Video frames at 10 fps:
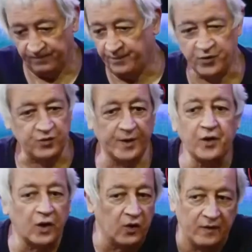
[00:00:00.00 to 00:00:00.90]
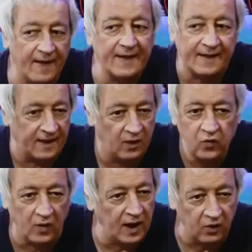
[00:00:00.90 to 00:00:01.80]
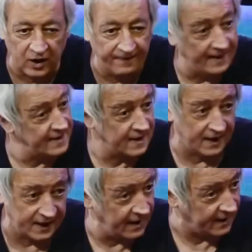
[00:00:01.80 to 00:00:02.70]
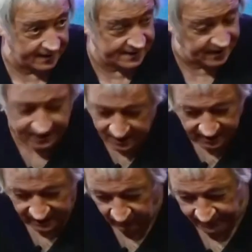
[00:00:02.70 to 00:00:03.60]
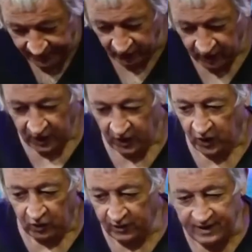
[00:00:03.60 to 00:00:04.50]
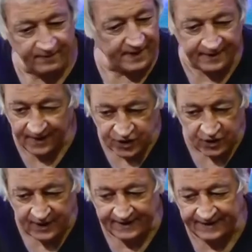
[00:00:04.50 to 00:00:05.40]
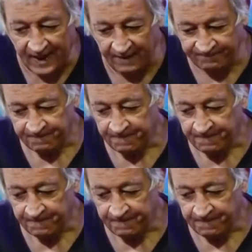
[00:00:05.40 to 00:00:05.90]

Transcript: por supuesto que los demás, que cada uno haga lo que le parece que cree que sea, digamos, pero nuestra investigación está